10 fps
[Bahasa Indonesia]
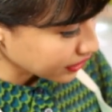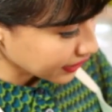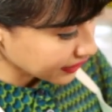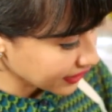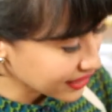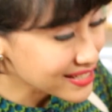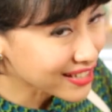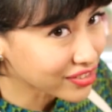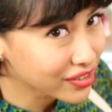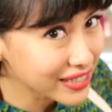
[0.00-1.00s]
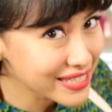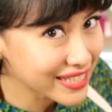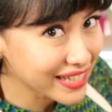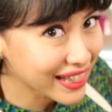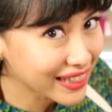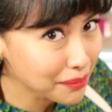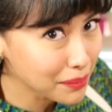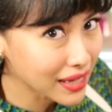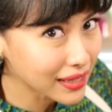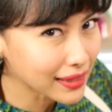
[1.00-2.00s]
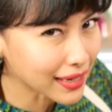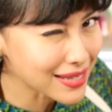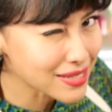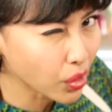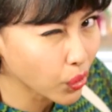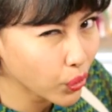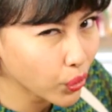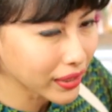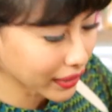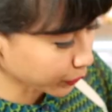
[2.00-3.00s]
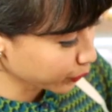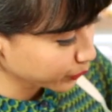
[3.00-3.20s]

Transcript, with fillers: green tea, yang satu original yang bakal kita kasih Oreo.